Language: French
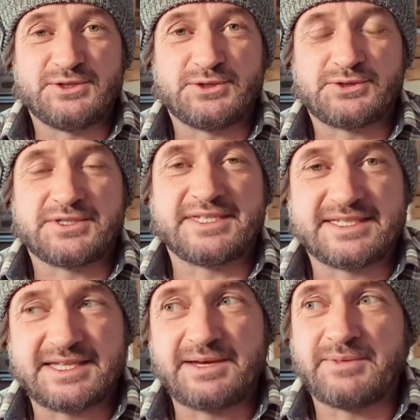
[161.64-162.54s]
de notre
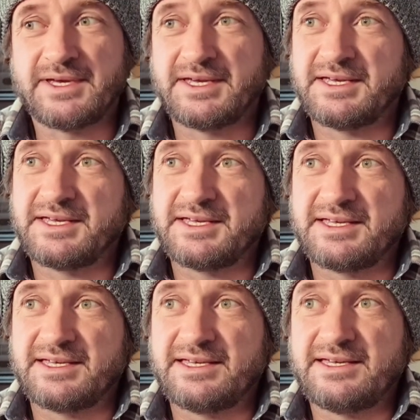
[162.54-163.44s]
système.
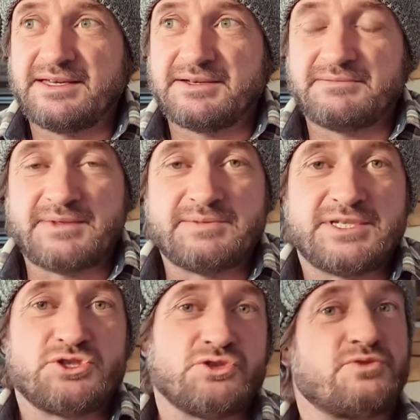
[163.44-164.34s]
Et même
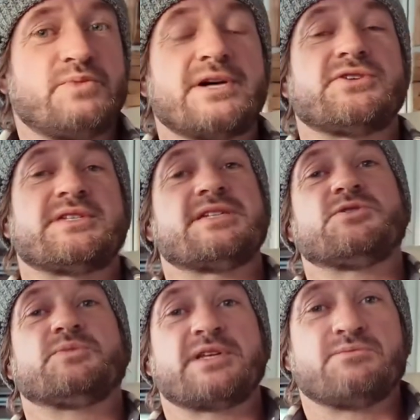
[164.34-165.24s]
si je ne suis pas sorti
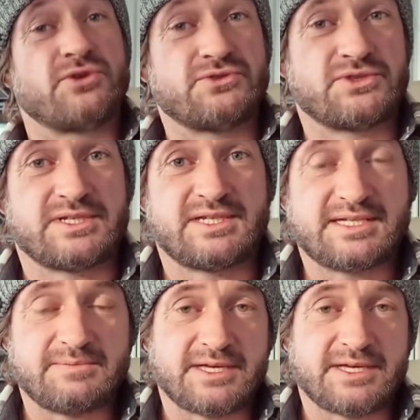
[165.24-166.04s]
complètement de ce système